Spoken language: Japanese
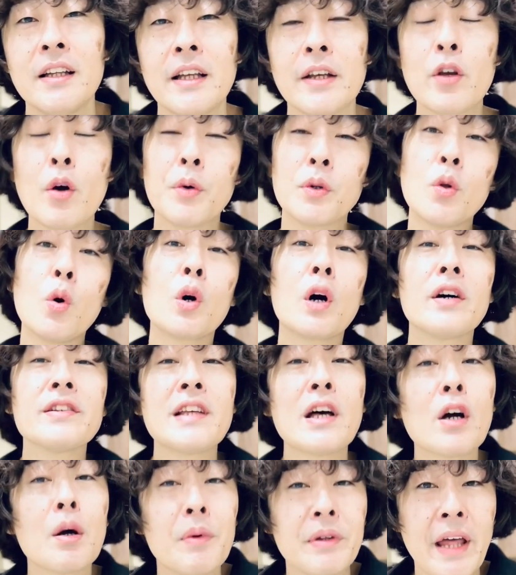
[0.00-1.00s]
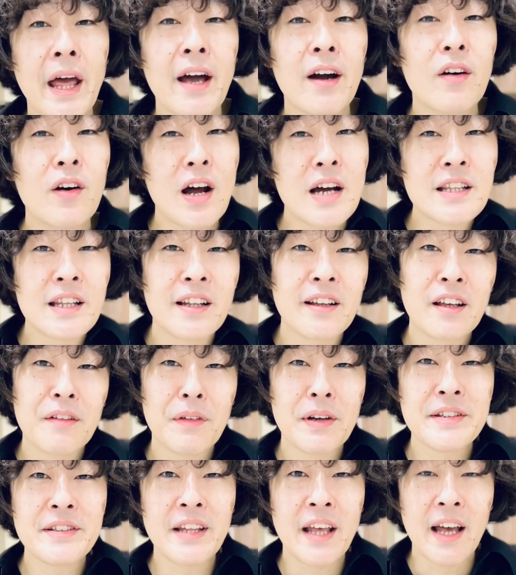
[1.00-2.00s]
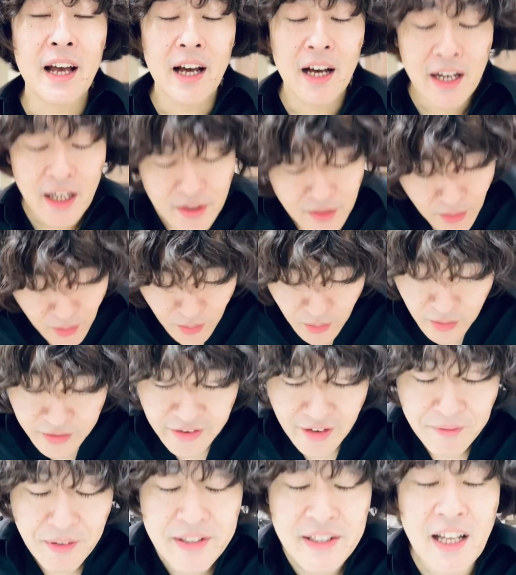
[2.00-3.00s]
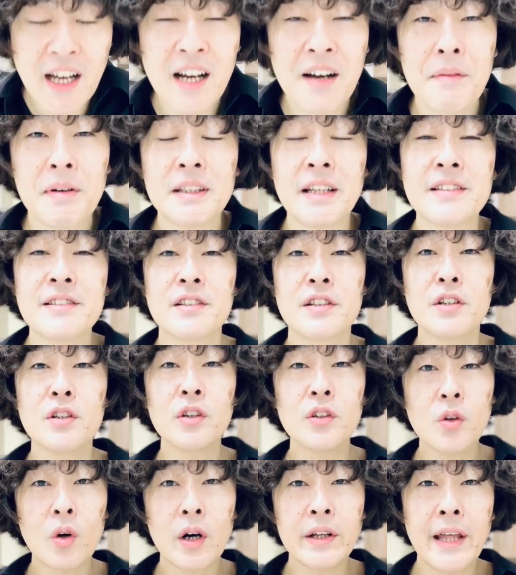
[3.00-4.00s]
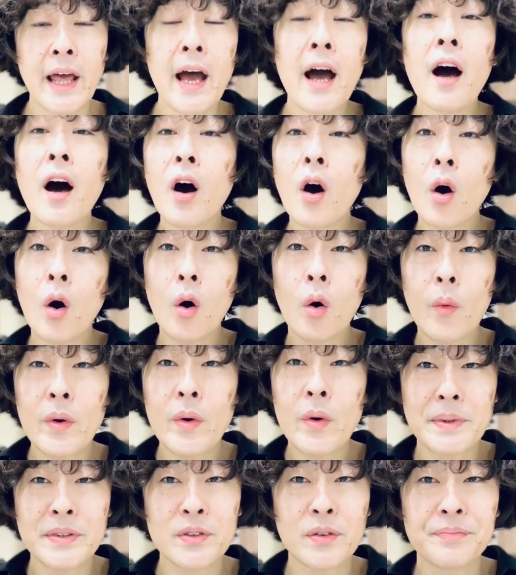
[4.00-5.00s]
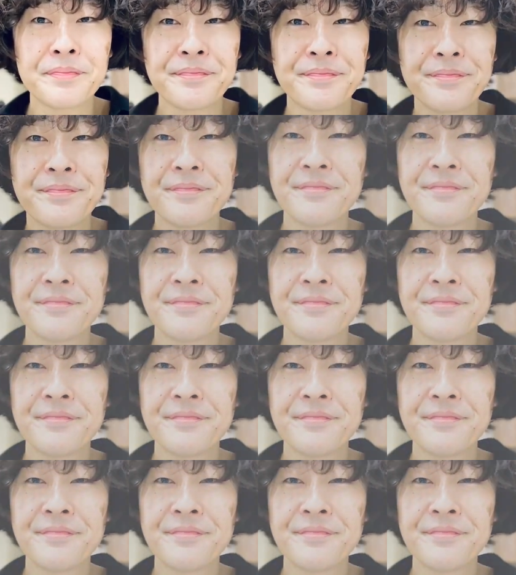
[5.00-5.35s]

今日も動画を最後までご覧いただきましてありがとうございました。また次の動画でお会いしましょう。